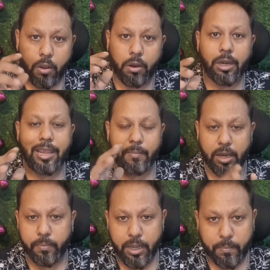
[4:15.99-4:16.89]
অন
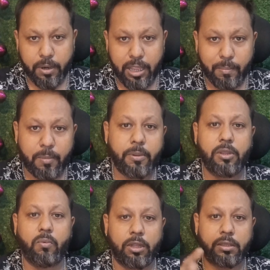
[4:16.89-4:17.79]
এমআরপি আপনার এমআরপি
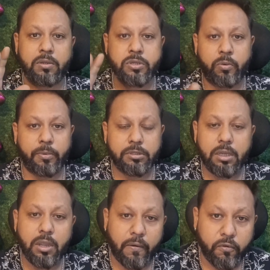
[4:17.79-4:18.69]
যদি ওয়ান থাউজেন্ড রুপিস
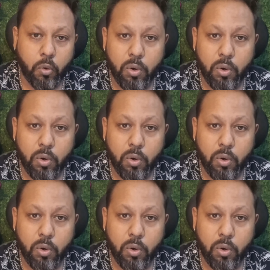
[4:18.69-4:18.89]
হয় ইউ হ্যাভ টু